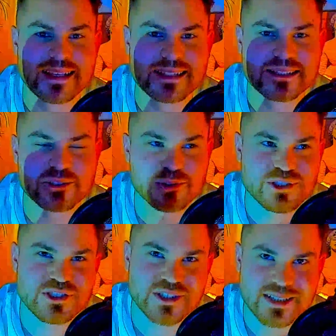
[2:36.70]

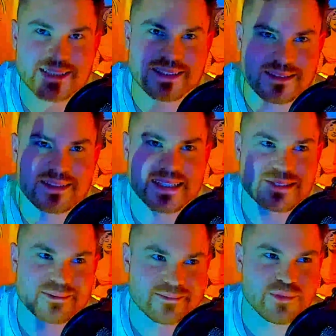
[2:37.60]
Rutsch, äh,
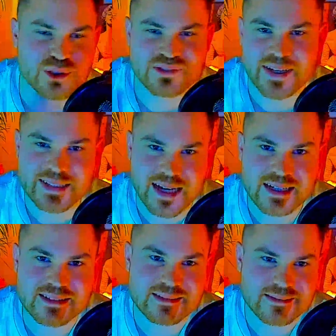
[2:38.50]
also vor zwei
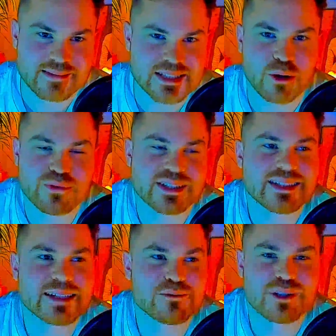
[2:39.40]
Tagen. Ich hoffe, ihr
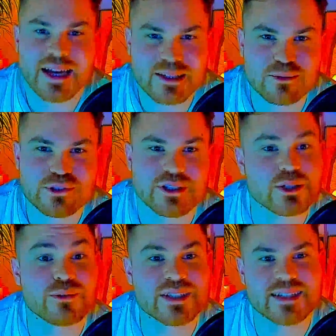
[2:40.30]
seid gut reingerutscht. Ich
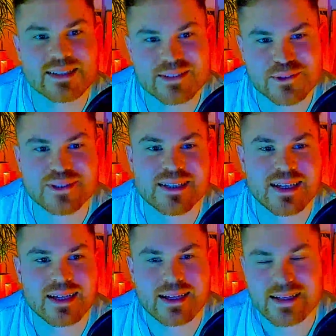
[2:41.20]
hoffe, ihr seid gesund,
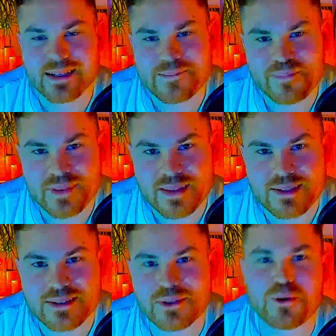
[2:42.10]

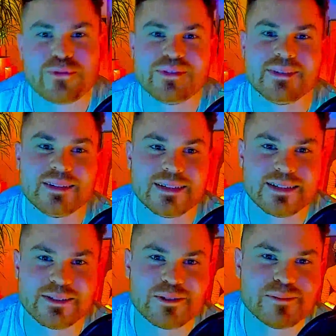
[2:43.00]
offen,
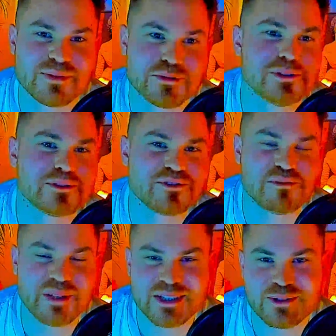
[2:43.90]
bewusst und
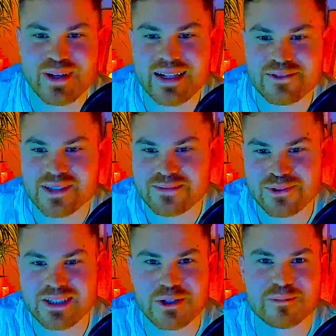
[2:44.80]
spirituell und dann
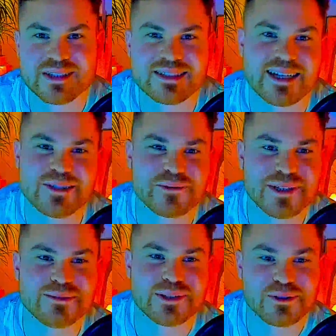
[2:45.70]
wird die kommende Zeit auf
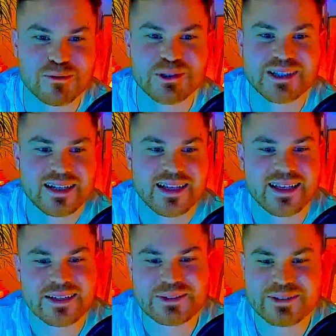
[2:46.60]
jeden Fall gut.
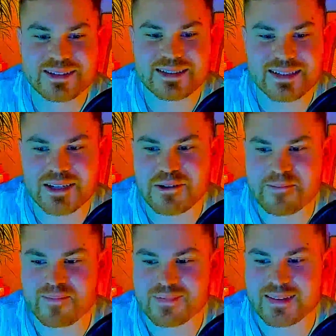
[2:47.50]
Und genau.
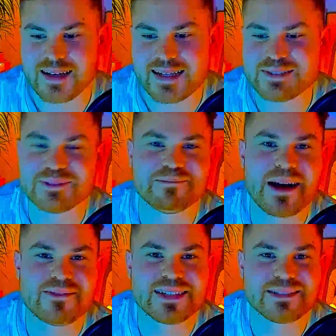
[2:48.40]
Also
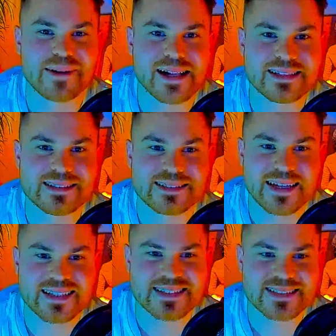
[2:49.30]
machen wir das mal als
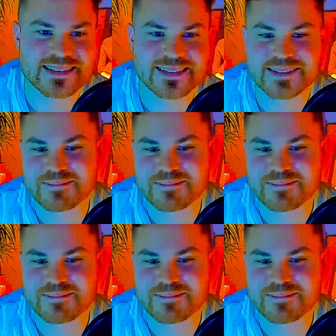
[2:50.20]
erstens